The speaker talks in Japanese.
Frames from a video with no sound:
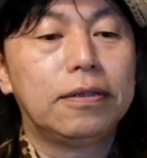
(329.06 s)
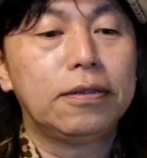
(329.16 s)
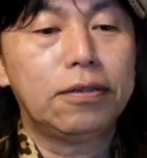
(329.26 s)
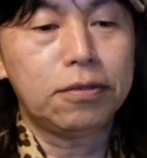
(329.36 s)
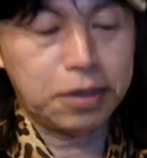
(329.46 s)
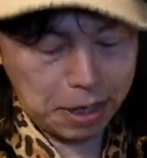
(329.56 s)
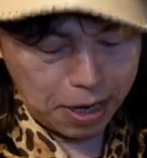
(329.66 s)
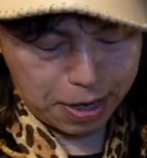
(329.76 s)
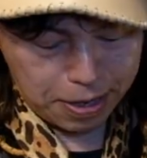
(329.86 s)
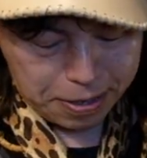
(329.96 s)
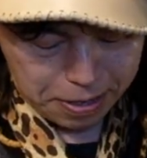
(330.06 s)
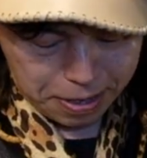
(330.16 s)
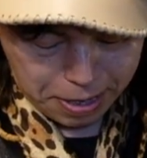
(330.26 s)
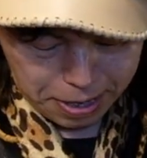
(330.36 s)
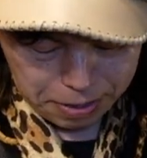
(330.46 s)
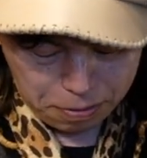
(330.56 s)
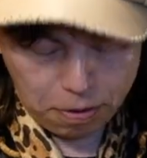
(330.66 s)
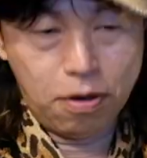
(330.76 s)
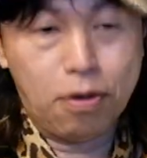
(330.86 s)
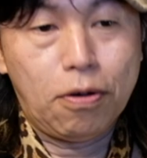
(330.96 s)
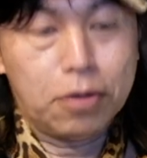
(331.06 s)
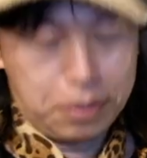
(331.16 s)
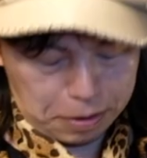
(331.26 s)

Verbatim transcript: そしたらあのこう